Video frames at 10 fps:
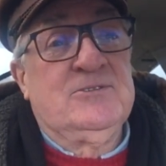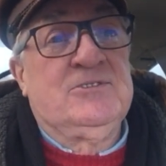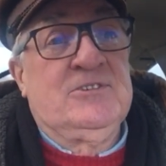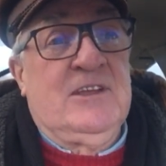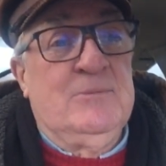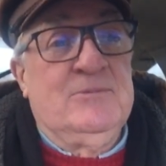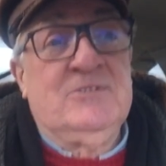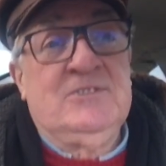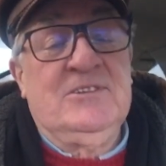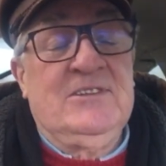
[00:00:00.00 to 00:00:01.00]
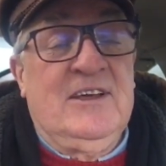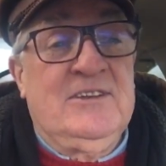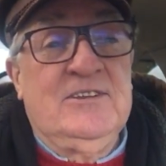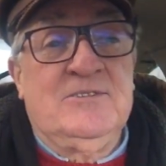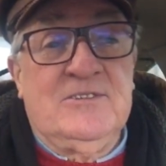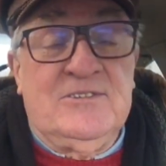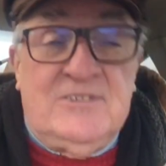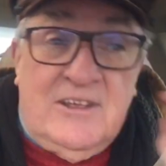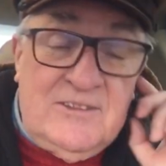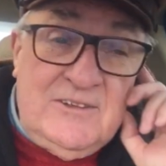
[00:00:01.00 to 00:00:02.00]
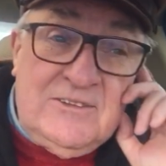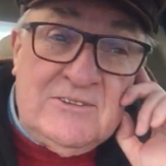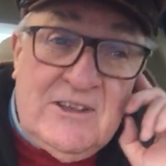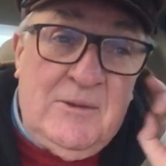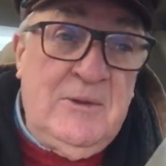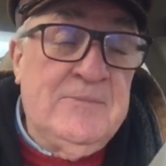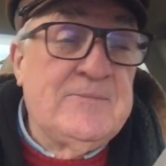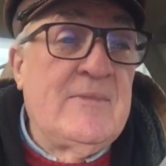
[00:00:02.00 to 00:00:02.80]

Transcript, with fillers: czy tam z Interi, to jest jedno i to samo.